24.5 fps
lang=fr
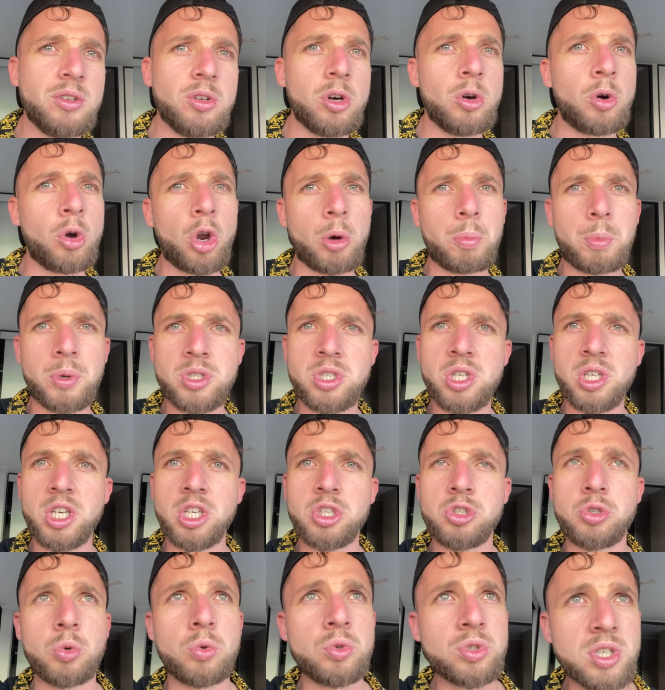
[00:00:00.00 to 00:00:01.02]
on leur pose des
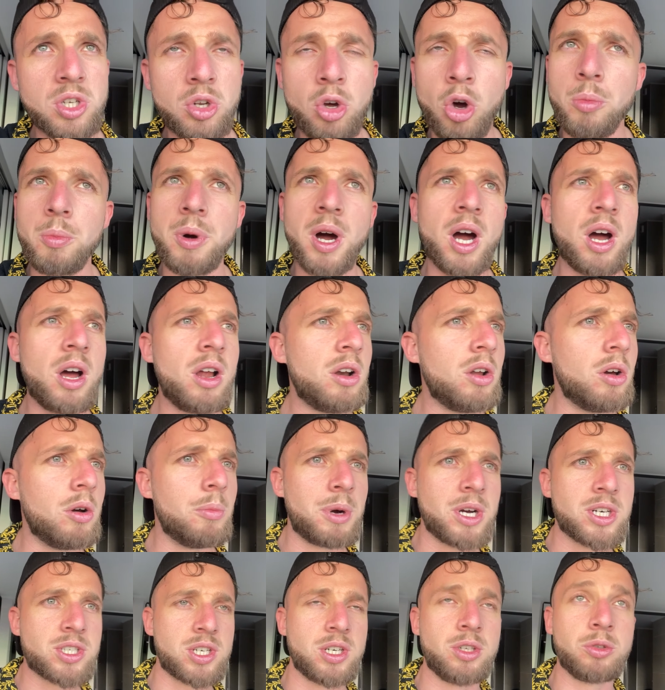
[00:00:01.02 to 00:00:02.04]
questions, c'est normal,
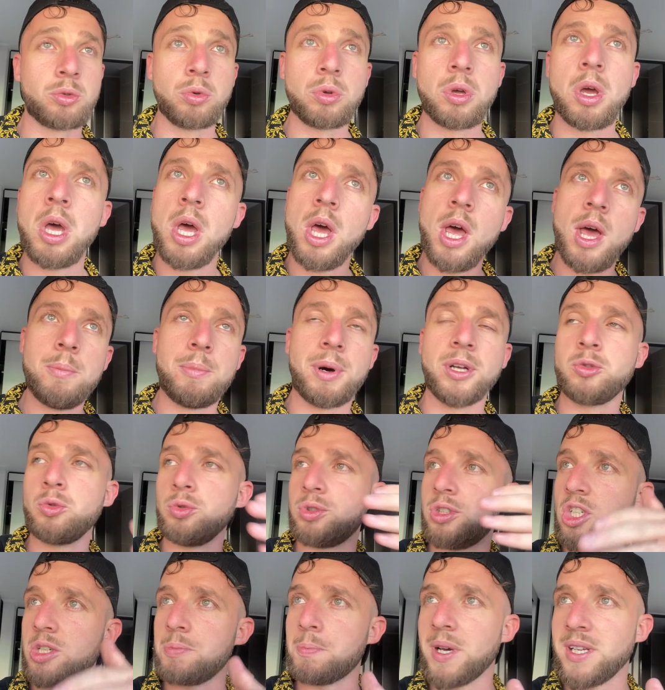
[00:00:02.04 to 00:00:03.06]
machin, truc. Pas de
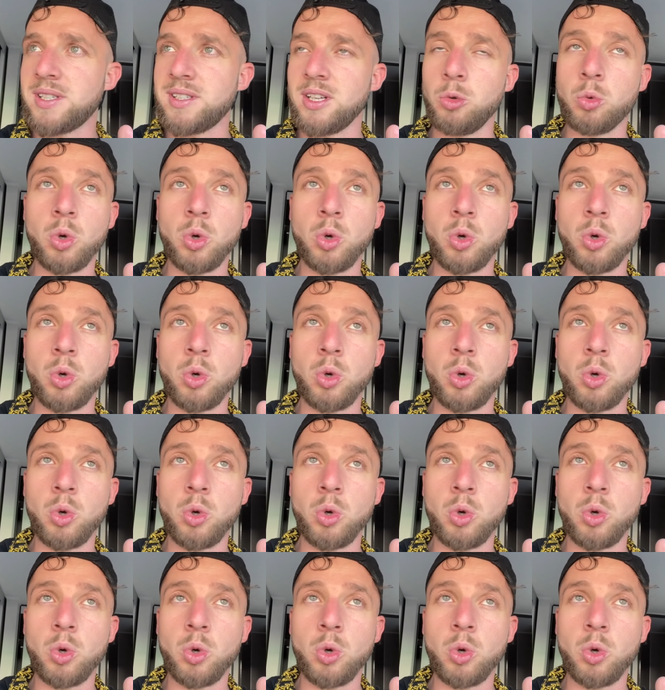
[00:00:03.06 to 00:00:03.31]
souci, je passe cette